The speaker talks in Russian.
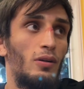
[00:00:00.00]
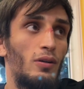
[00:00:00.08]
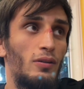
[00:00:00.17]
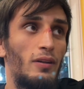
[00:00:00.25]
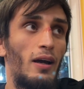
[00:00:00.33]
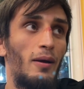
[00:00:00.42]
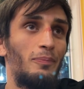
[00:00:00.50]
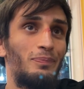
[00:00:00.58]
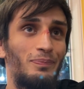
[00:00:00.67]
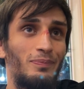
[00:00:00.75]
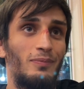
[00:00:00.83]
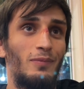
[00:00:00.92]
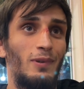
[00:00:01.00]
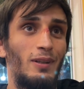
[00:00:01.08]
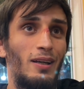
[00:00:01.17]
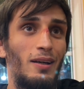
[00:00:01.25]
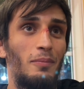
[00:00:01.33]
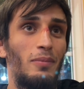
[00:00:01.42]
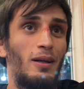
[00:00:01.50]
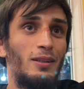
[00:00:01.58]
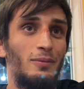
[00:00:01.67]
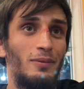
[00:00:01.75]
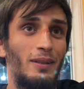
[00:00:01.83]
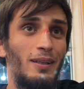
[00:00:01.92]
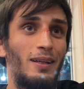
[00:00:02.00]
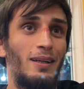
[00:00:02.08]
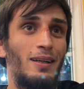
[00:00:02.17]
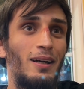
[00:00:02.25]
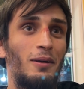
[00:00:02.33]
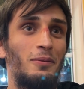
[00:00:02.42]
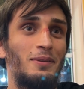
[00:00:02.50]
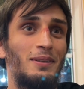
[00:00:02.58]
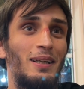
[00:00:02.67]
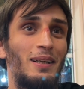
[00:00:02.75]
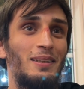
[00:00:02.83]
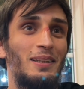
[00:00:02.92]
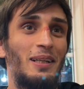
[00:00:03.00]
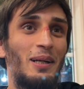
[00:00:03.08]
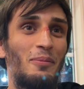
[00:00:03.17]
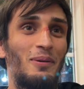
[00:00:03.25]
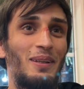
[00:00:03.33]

Да, я базовый, как вы знаете, грэплер.